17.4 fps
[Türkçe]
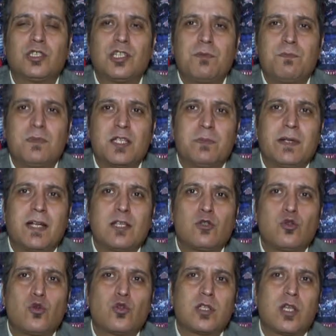için biz
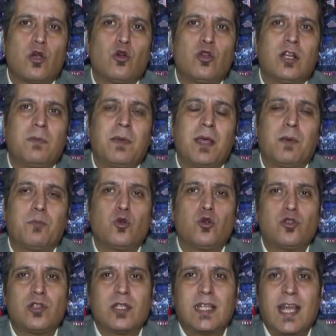biraz yüksek ödeme
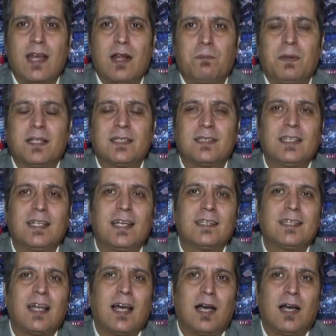yapıyoruz. Diğer
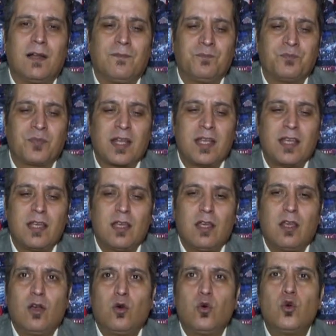batıya daha
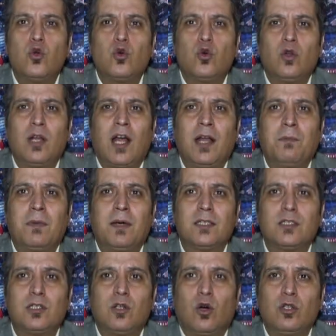
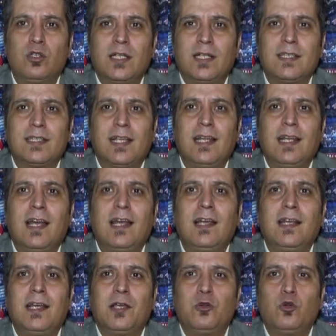uygulanmadı. Onlara da
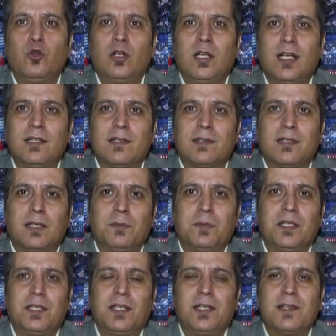ilerleyen günlerde
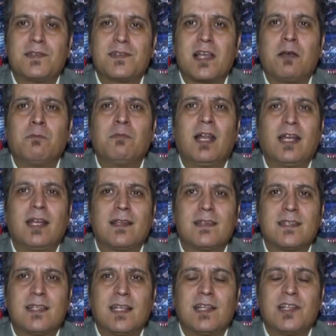tabii ki zamları
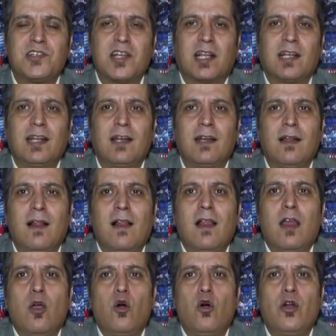hissedecekler.
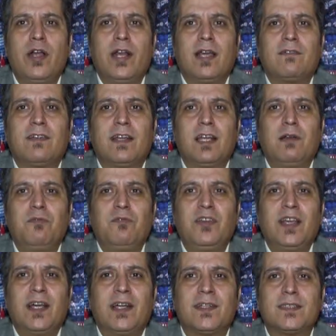Örnek verelim
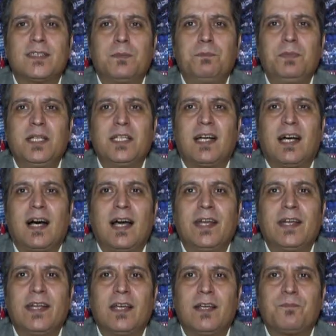Viyana'da bir
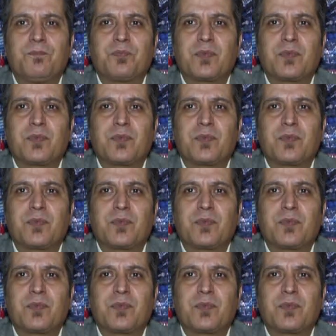hane